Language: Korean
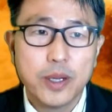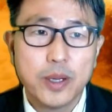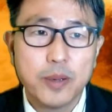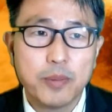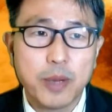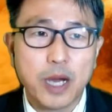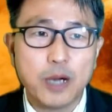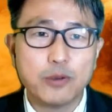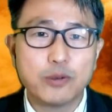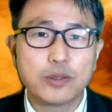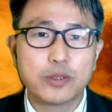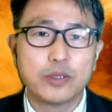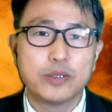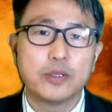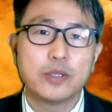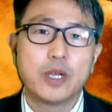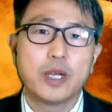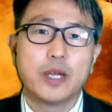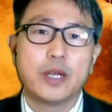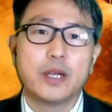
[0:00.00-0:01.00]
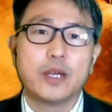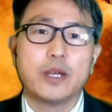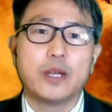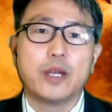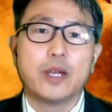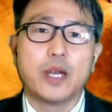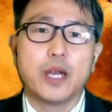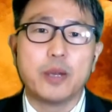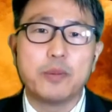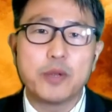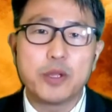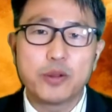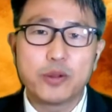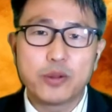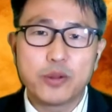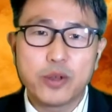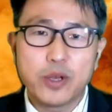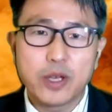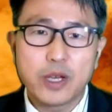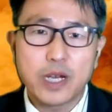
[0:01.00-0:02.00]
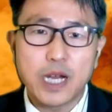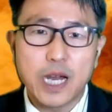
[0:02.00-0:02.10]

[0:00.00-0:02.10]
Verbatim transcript: 바울은 에베소서에